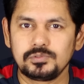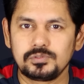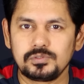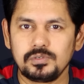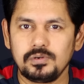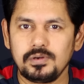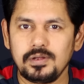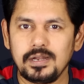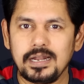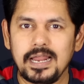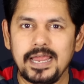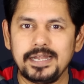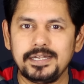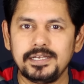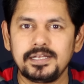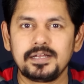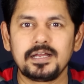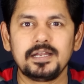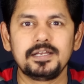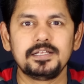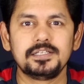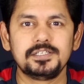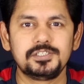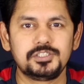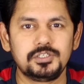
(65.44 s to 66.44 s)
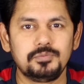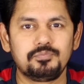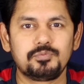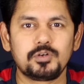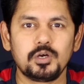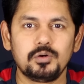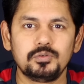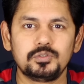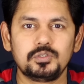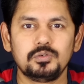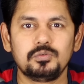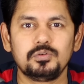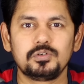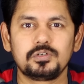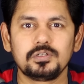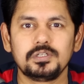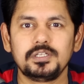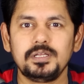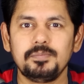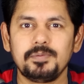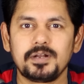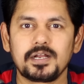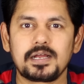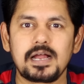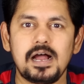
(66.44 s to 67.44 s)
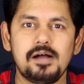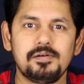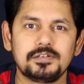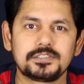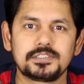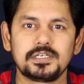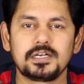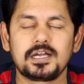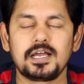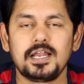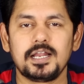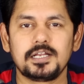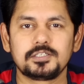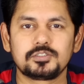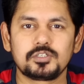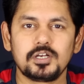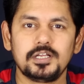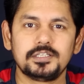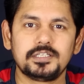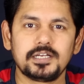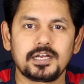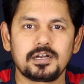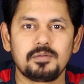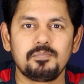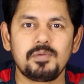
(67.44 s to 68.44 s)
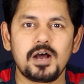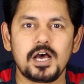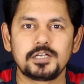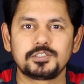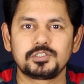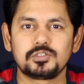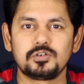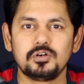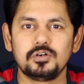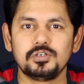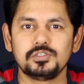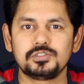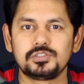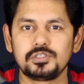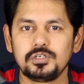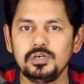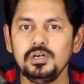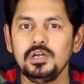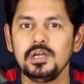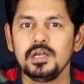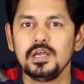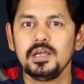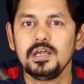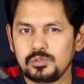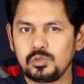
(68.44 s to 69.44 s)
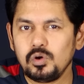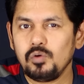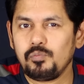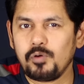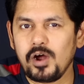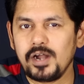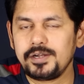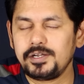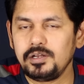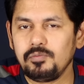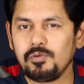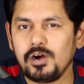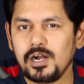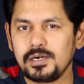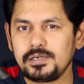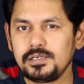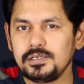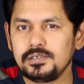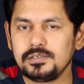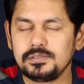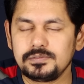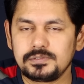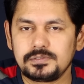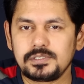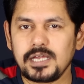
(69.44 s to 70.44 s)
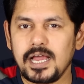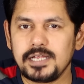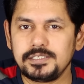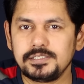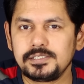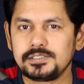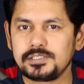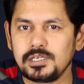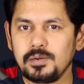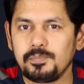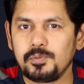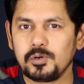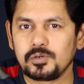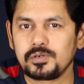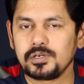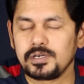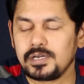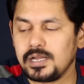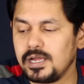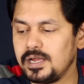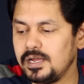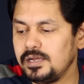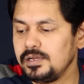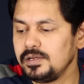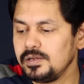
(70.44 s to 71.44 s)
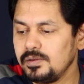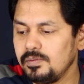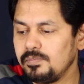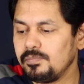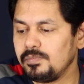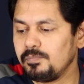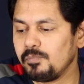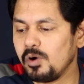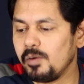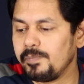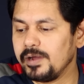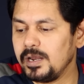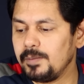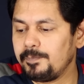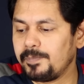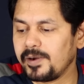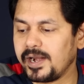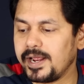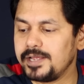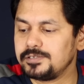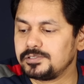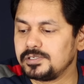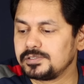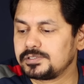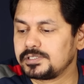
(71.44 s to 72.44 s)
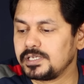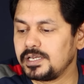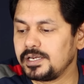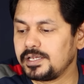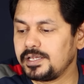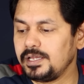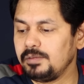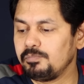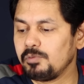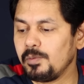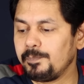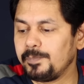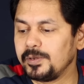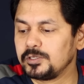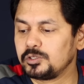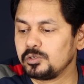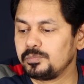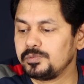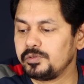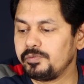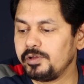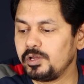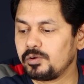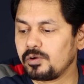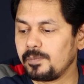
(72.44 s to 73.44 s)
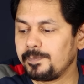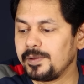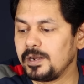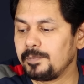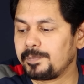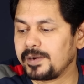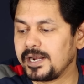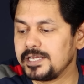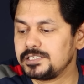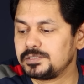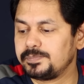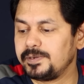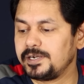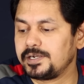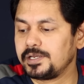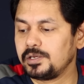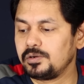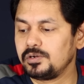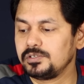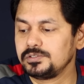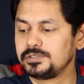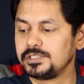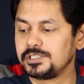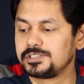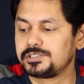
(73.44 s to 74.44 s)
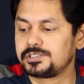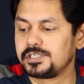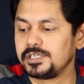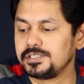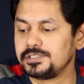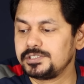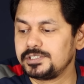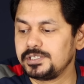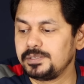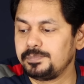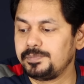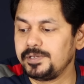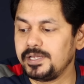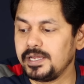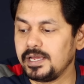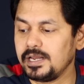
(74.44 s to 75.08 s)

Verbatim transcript: సో ఆ లైటింగ్ అనేది షిఫ్ట్ అవుతూ ఉంటుంది మనకు కావాల్సిన కలర్స్ అయితే అక్కడ మార్చుకోవచ్చు టూ ఫార్టీ వాట్ ఛార్జింగ్ సపోర్ట్ ఉన్న మొబైల్ ప్రైస్ వచ్చేసరికి ముప్పై తొమ్మిది వేల రూపాయలు ప్రైస్ పెట్టారు సిక్స్టీన్ జీబీ